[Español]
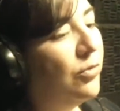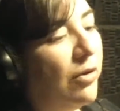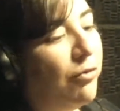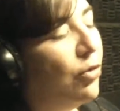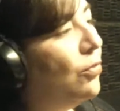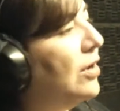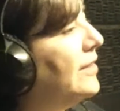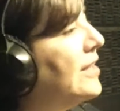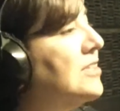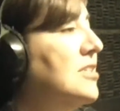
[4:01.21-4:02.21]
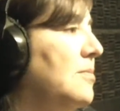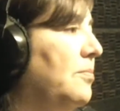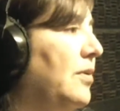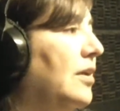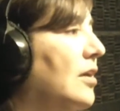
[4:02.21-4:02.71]
Es una fórmula tan
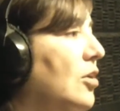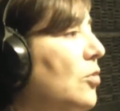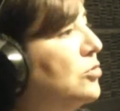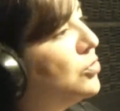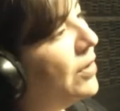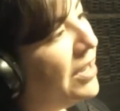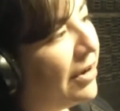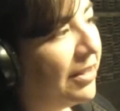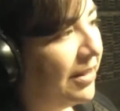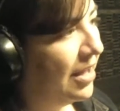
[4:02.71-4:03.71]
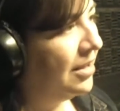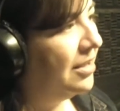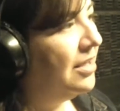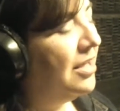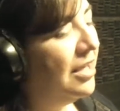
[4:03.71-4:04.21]
simple como sumar y restar.
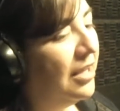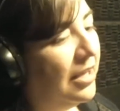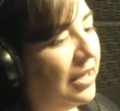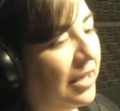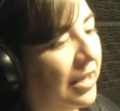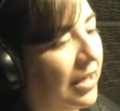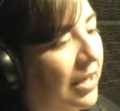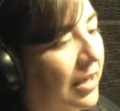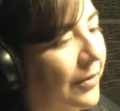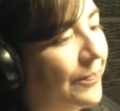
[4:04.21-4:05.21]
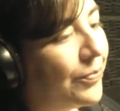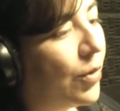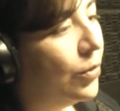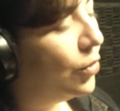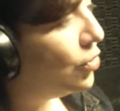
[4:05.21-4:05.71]
Eh,
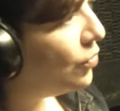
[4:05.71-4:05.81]
cuando